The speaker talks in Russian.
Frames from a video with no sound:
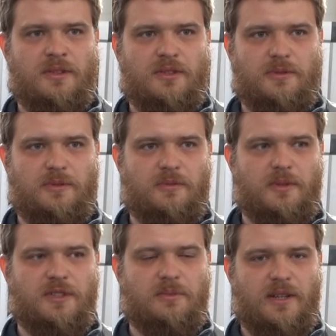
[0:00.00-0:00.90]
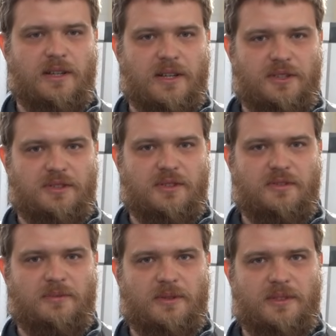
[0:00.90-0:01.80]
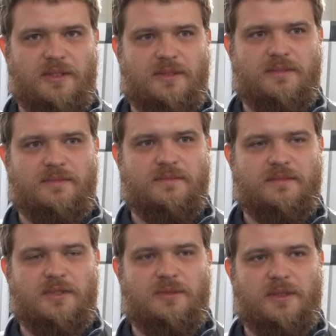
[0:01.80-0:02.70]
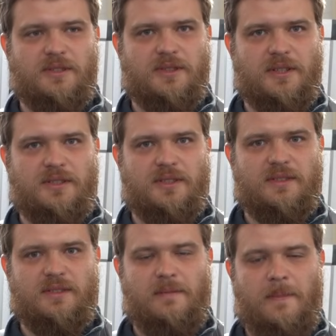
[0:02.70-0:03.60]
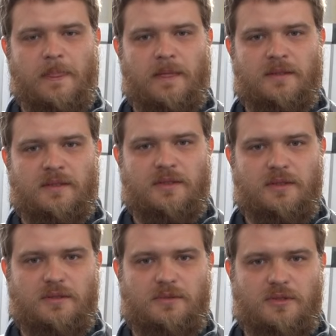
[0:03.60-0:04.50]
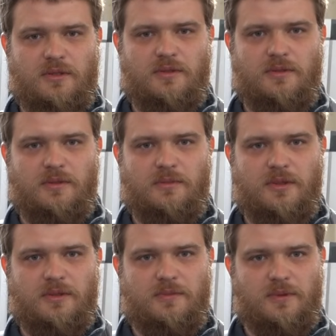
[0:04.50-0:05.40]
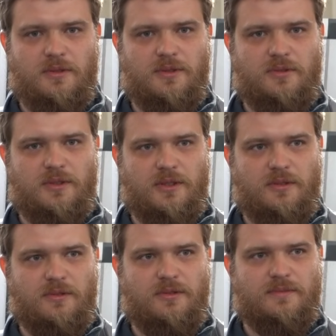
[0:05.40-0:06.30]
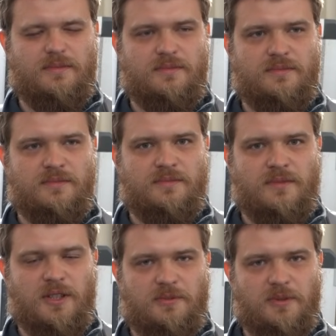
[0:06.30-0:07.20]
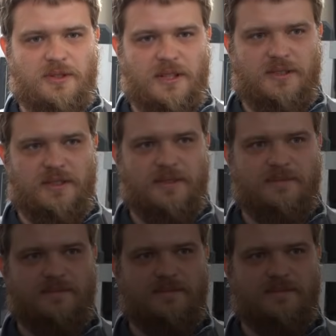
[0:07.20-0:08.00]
чтобы он максимально качественно выполнял свои задачи. И все, он будет полностью уже готов к эксплуатации.